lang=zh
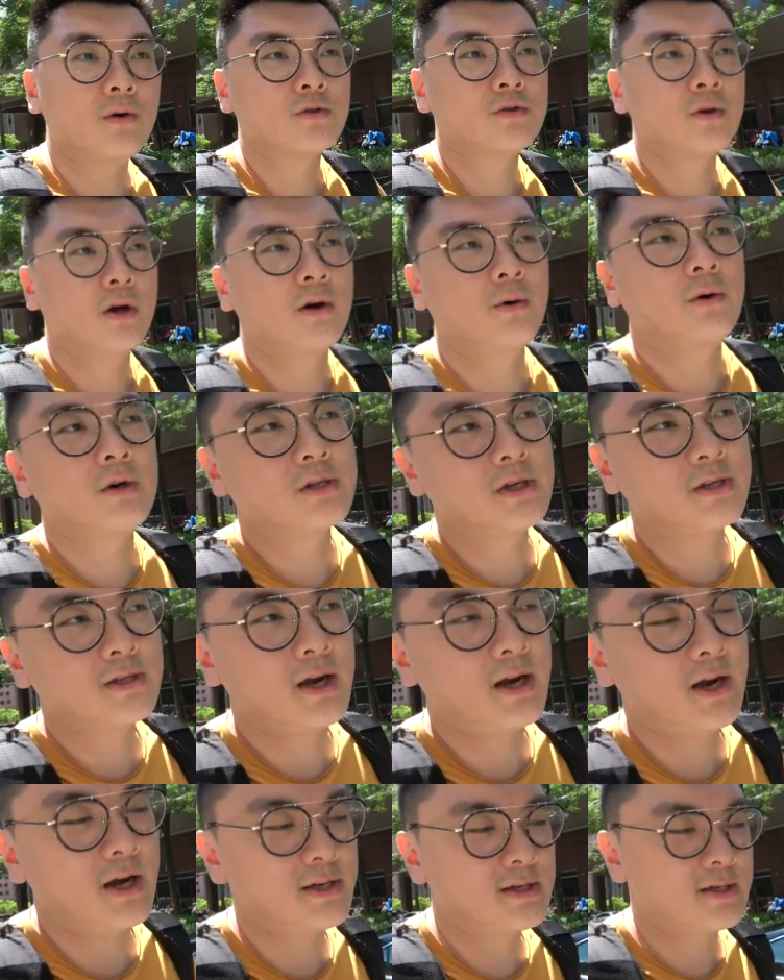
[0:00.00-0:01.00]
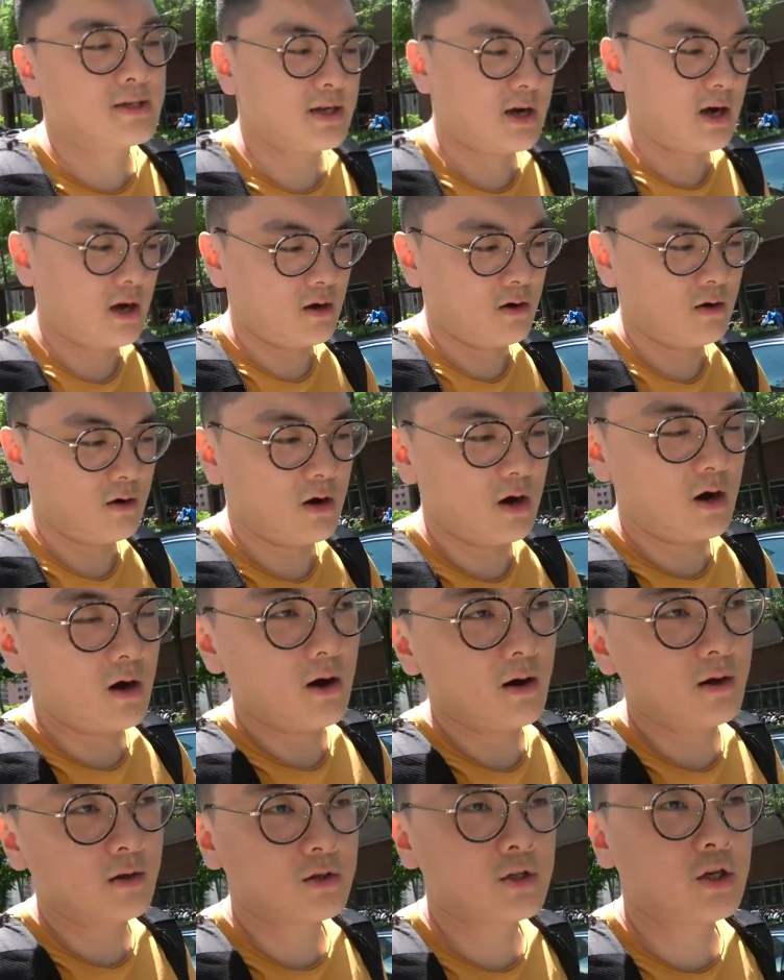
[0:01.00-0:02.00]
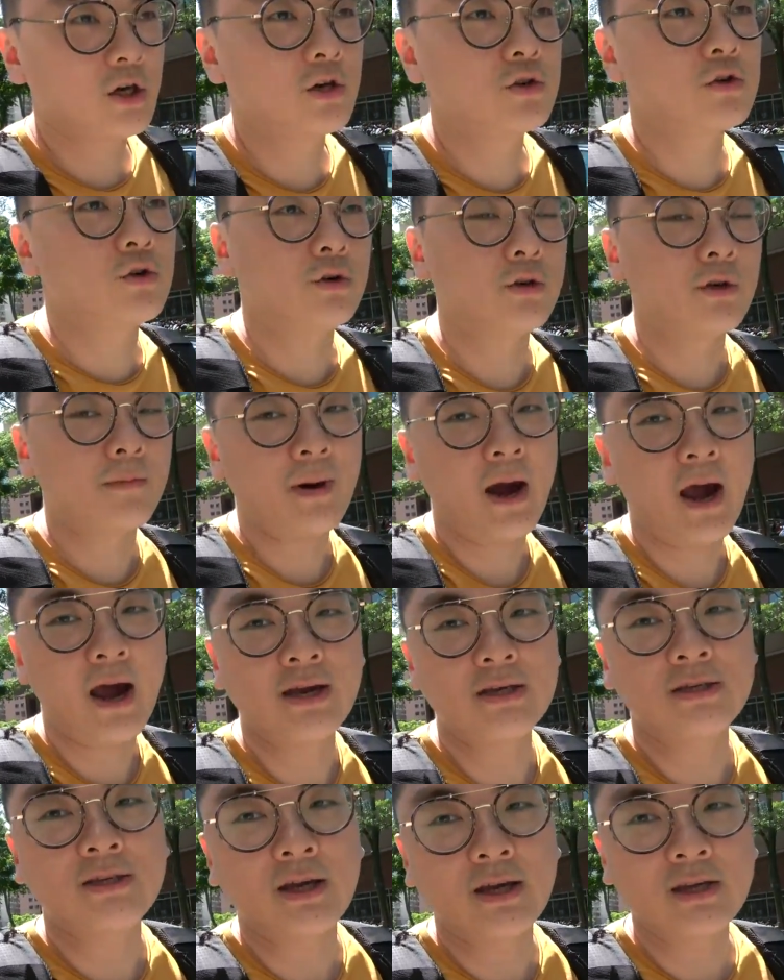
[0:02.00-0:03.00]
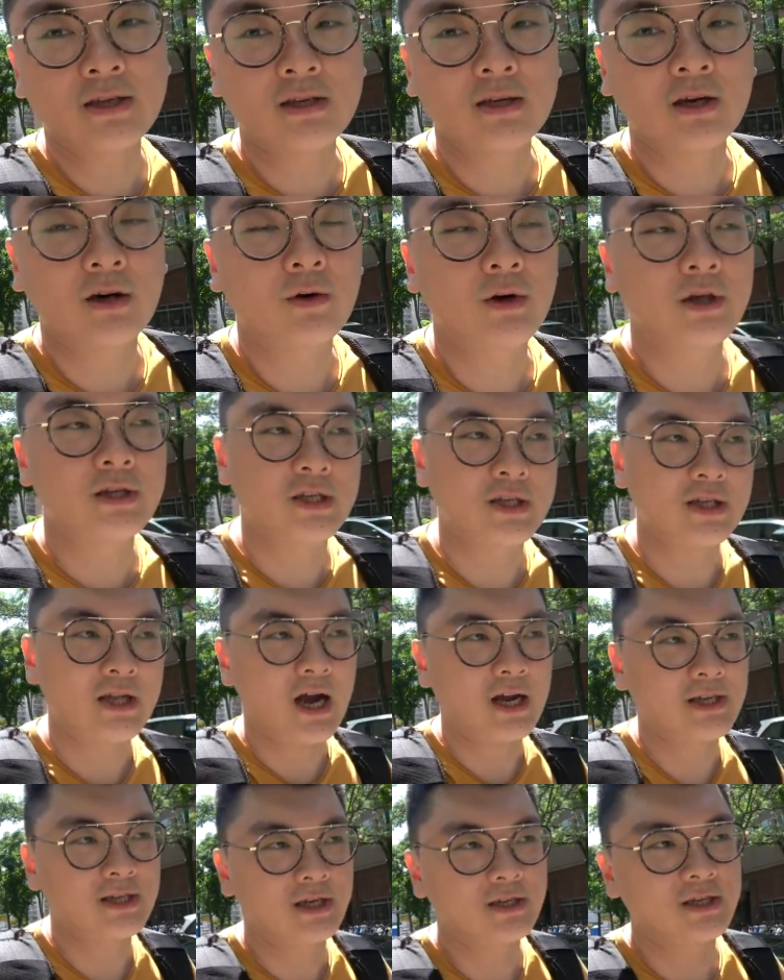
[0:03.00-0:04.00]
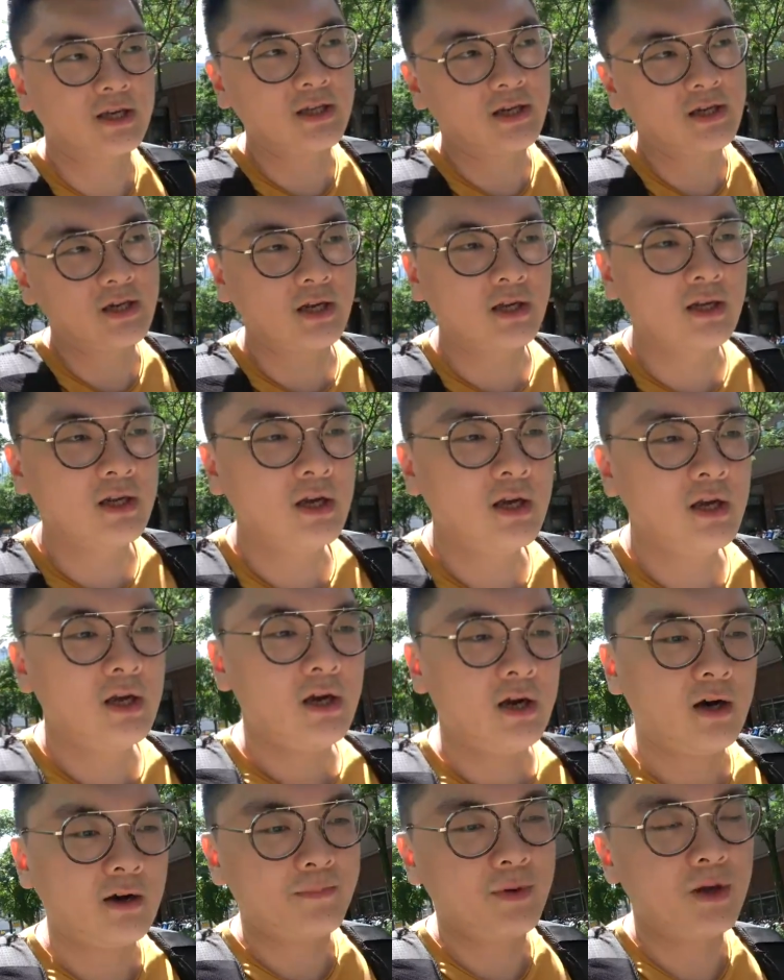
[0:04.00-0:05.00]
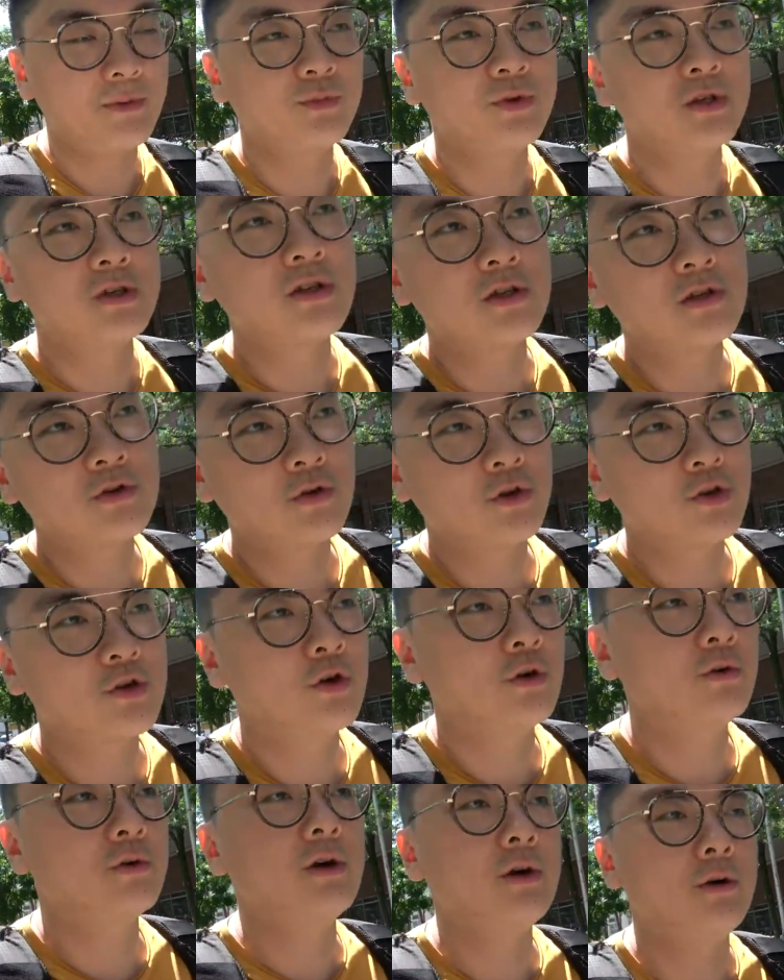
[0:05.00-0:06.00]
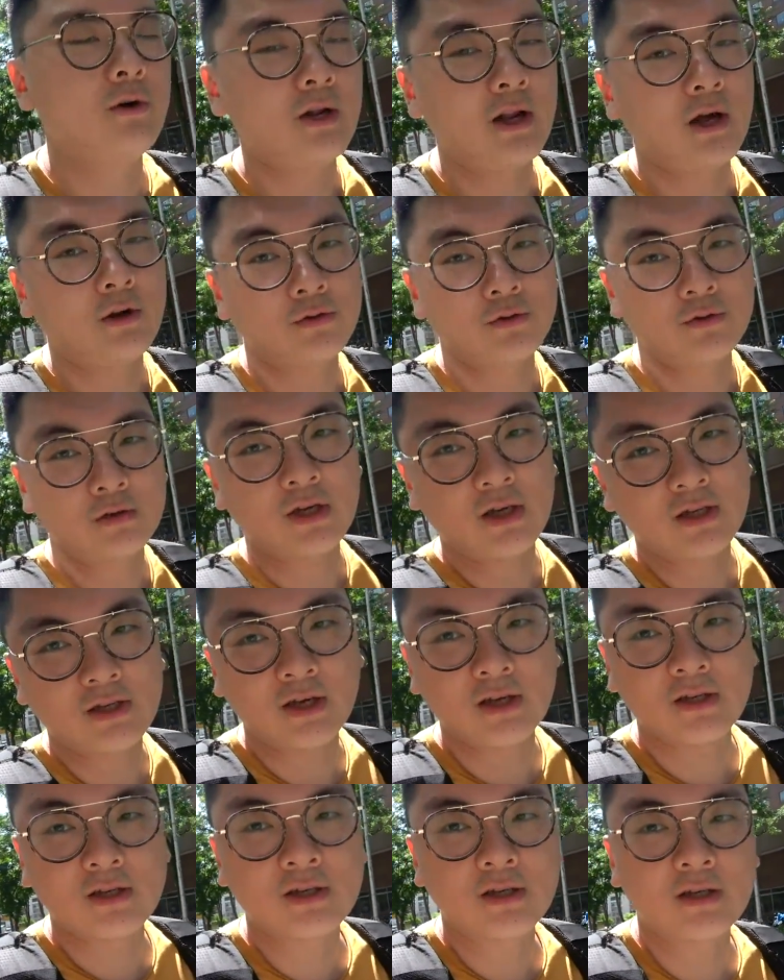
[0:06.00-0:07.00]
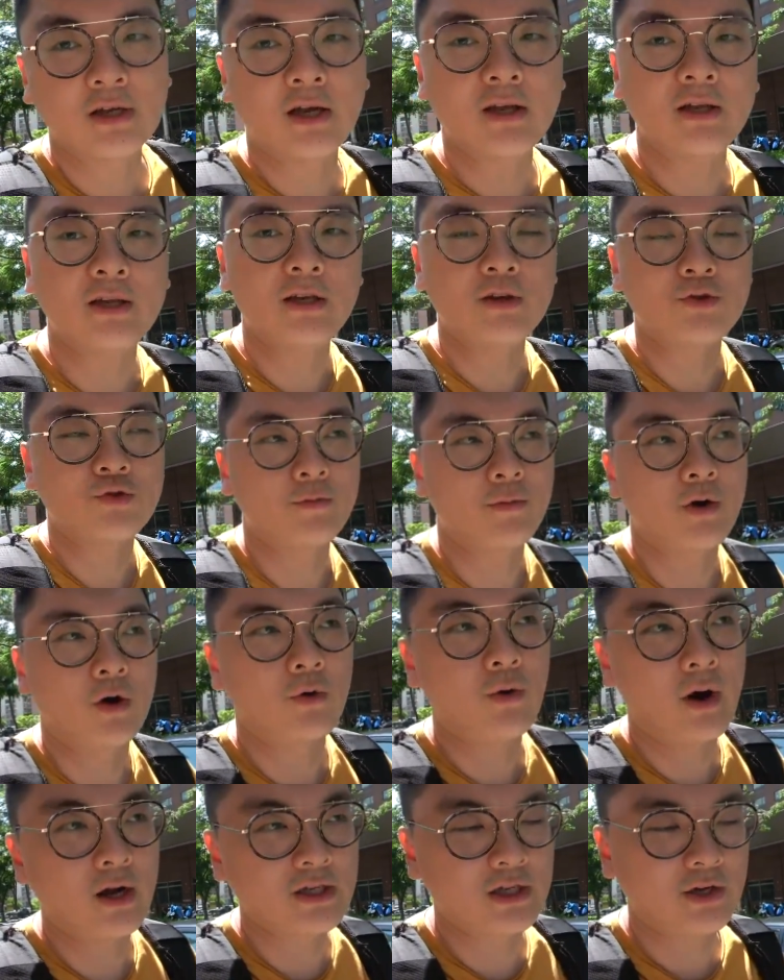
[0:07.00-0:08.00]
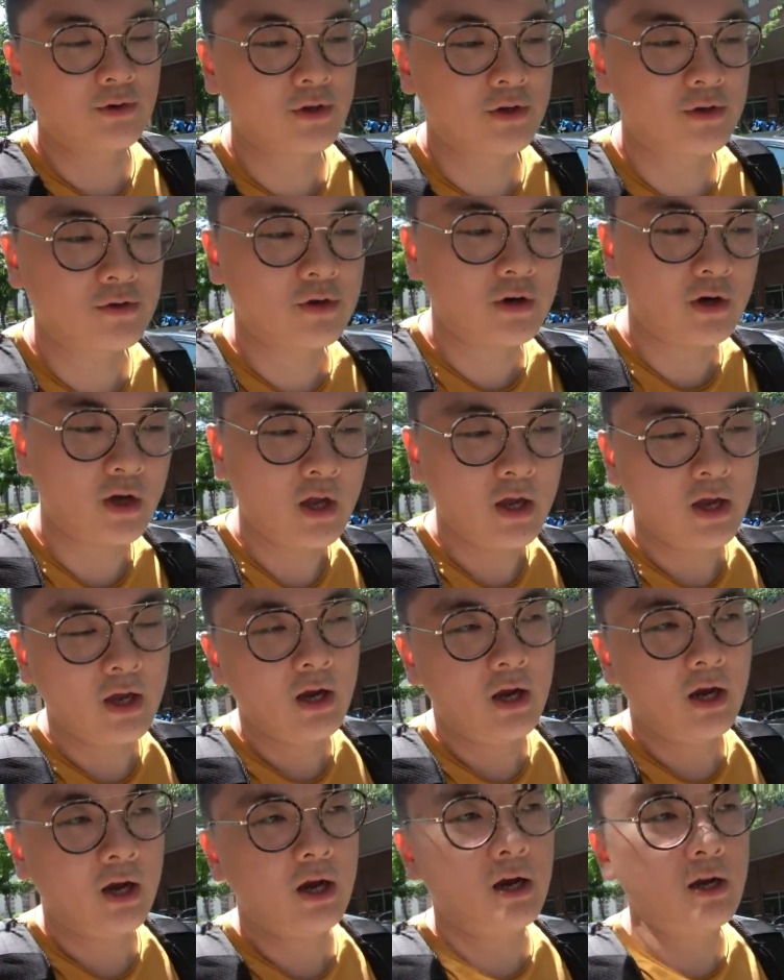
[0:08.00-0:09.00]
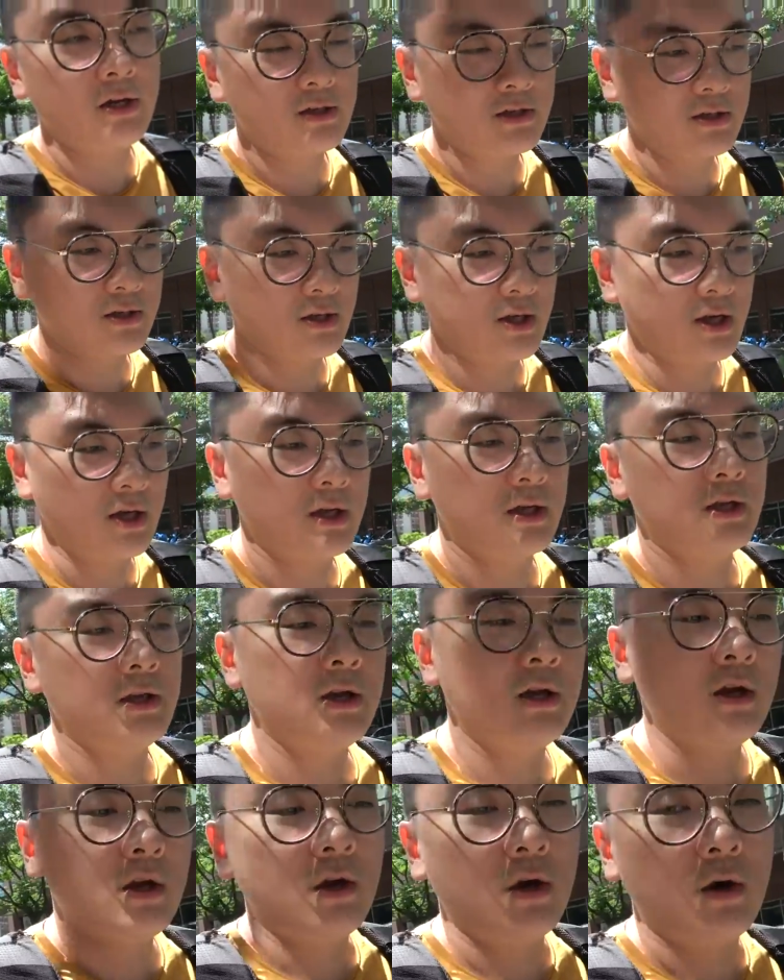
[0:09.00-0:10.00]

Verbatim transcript: 所以我现在开始要呃侧重的拍一些社会其他阶层的人，啊，并不是只是说穷人或者劳动阶层是跟艺术没有关系，或者说，呃，是跟